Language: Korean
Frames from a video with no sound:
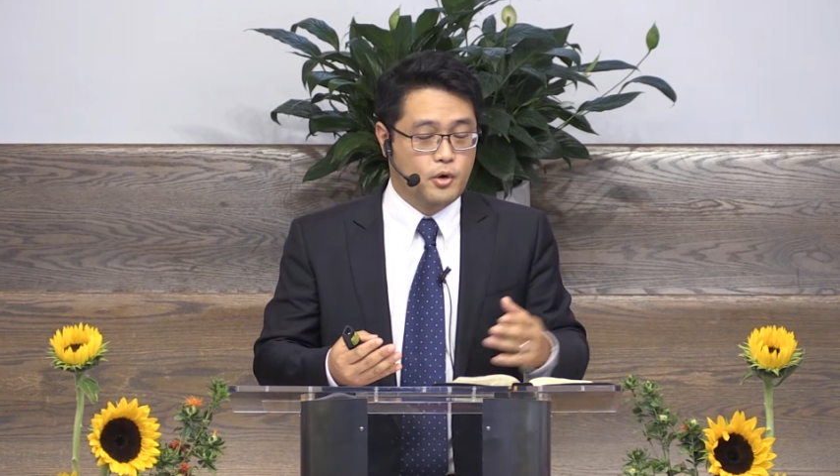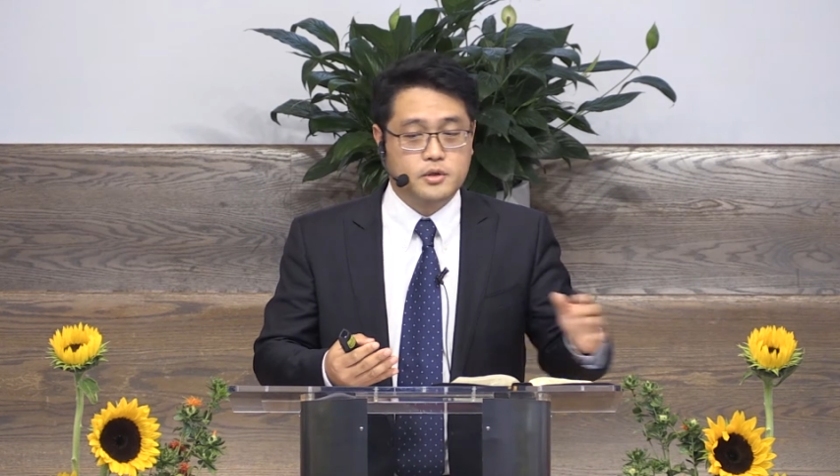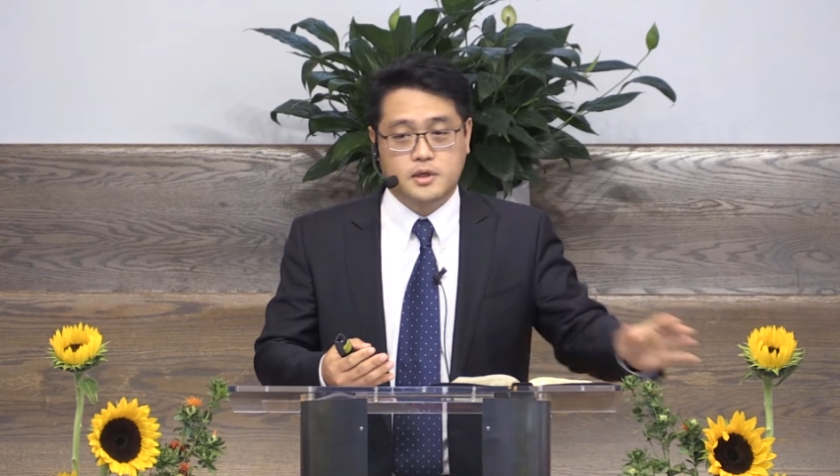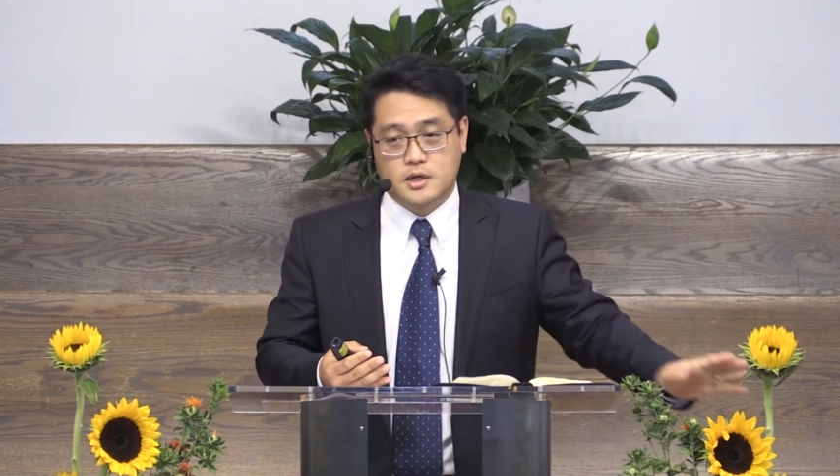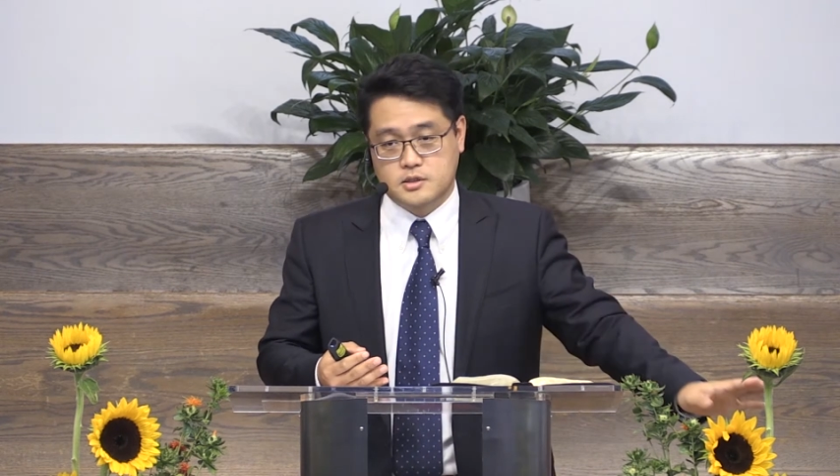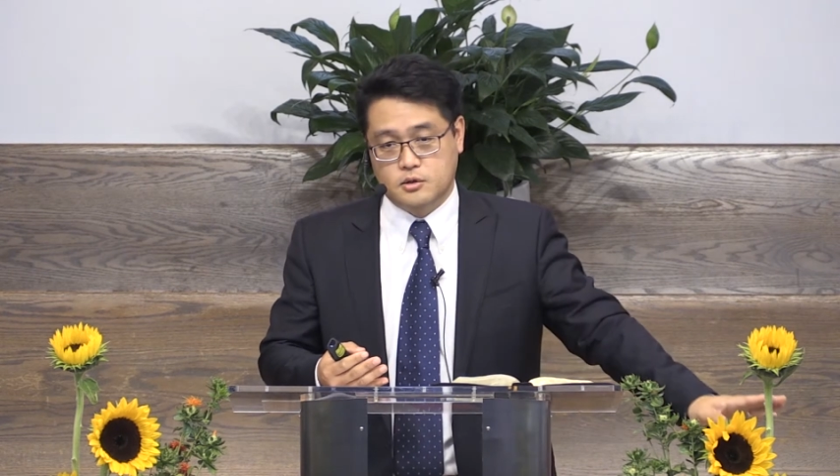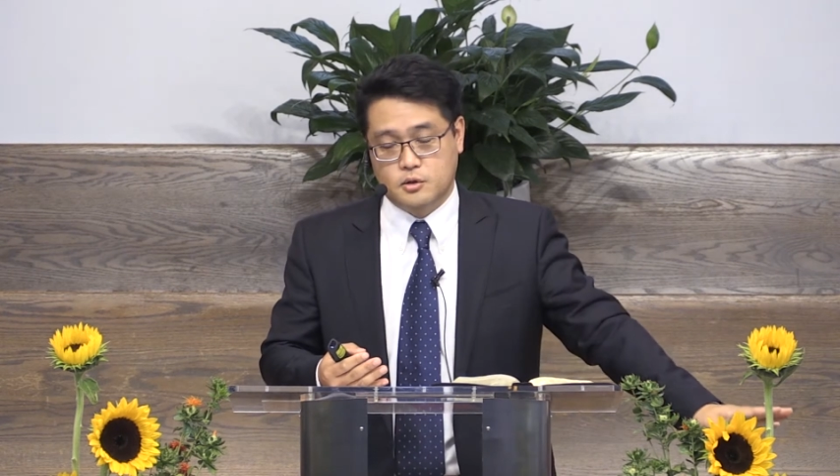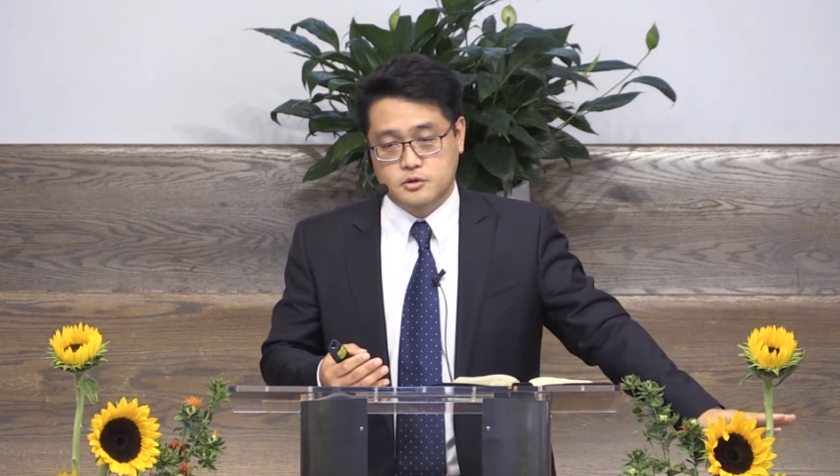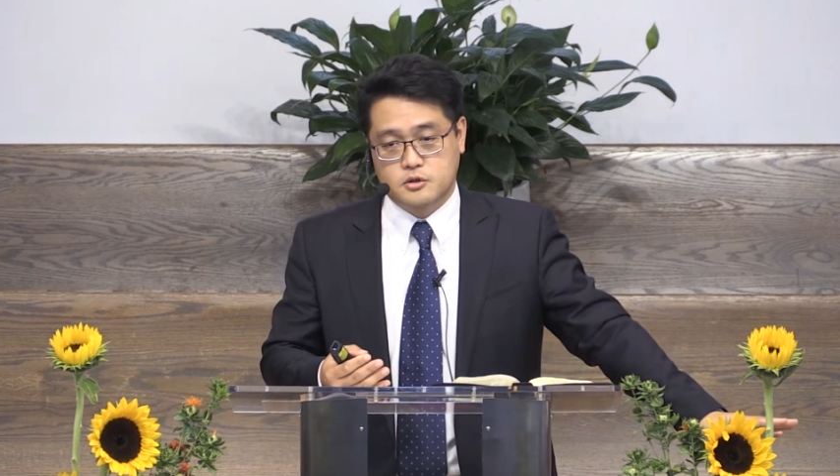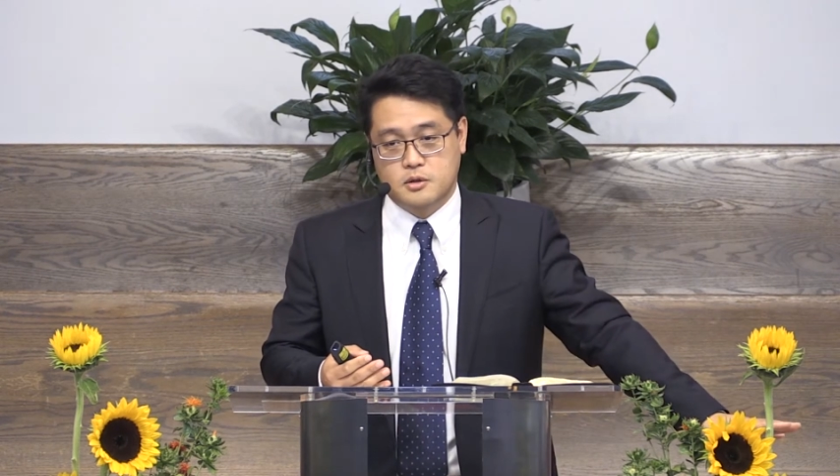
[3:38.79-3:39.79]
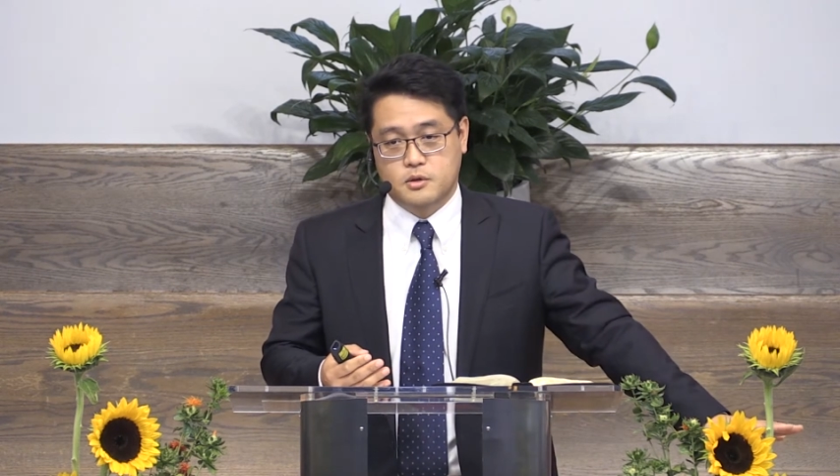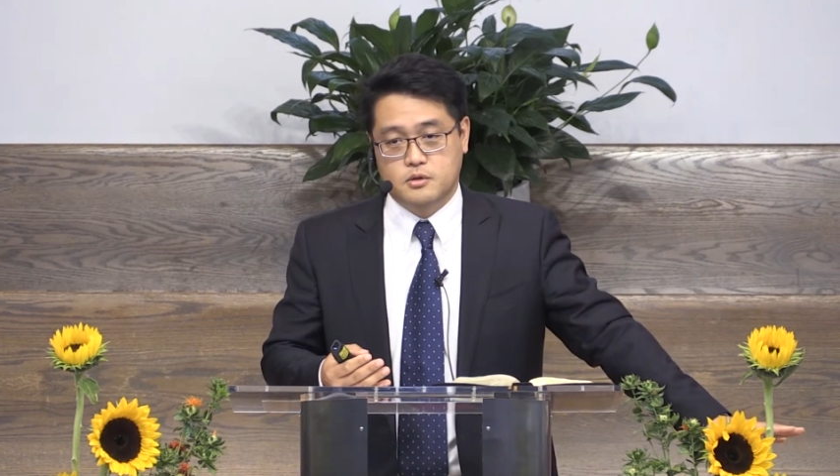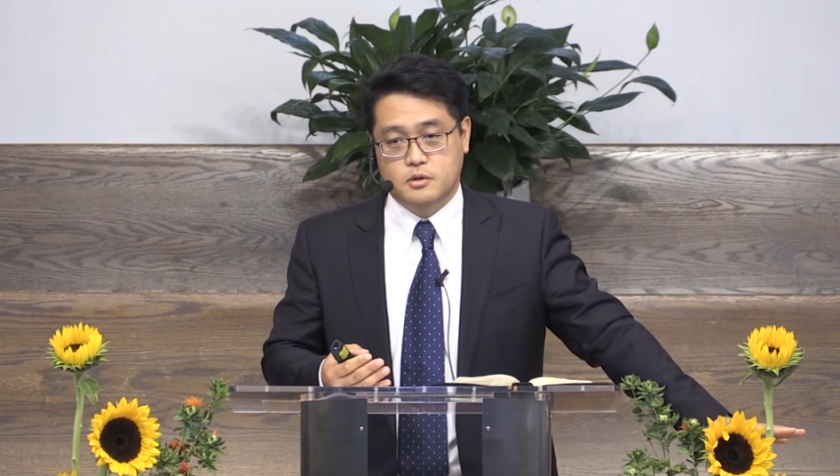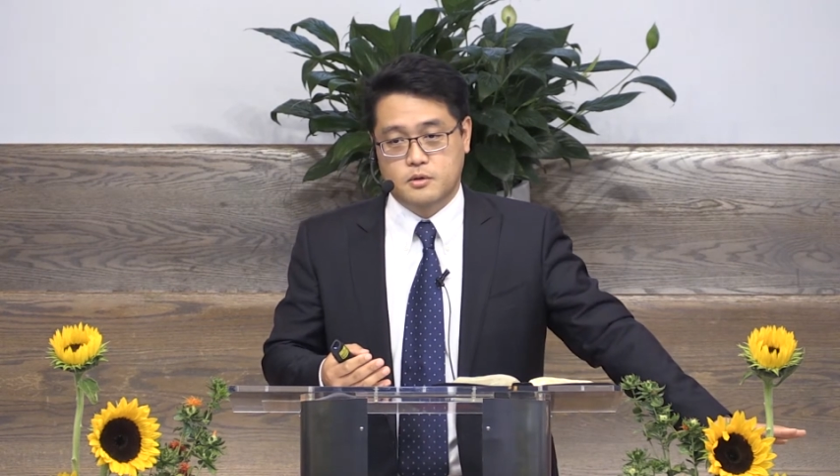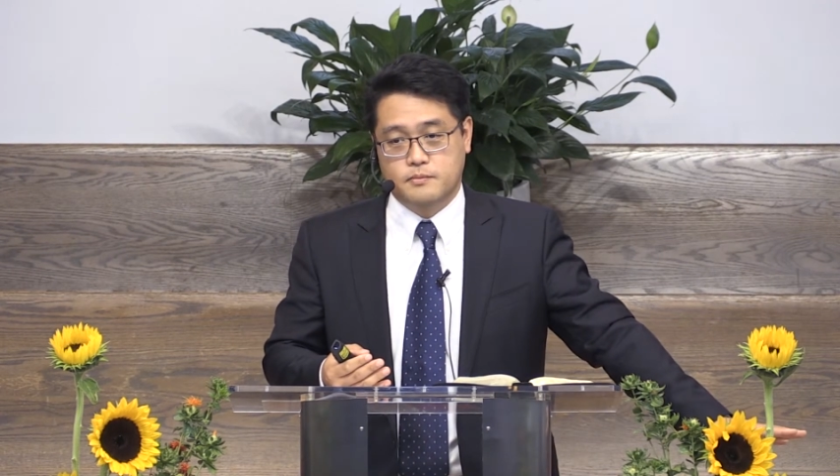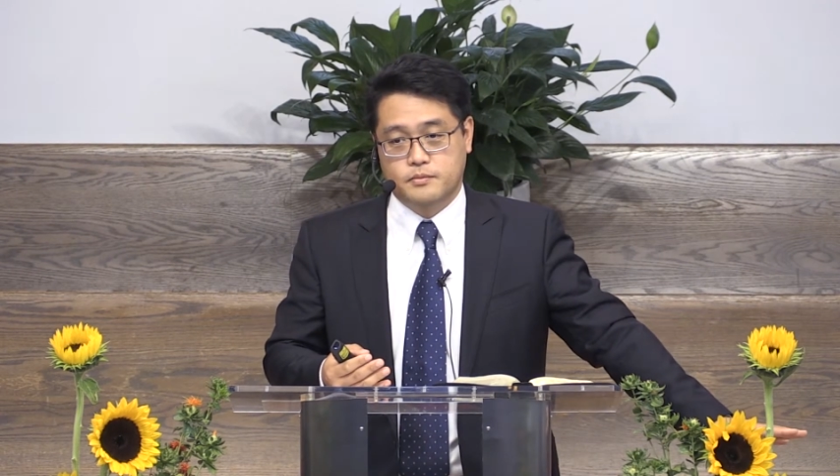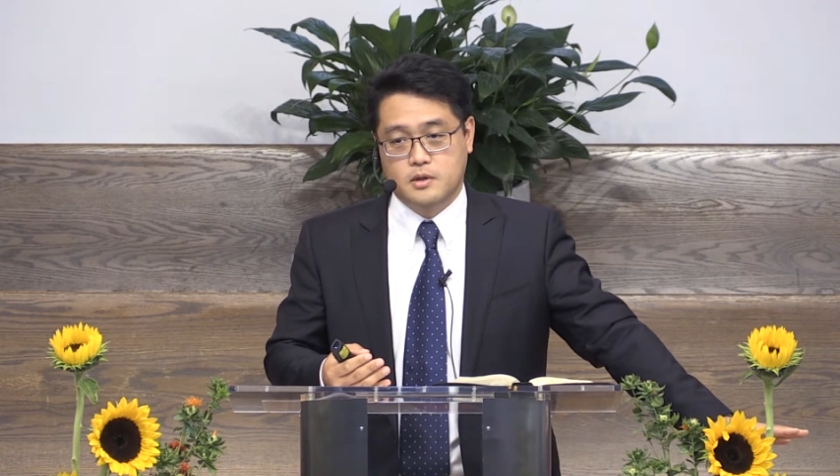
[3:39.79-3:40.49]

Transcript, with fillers: 어디까지 떨어졌냐면요.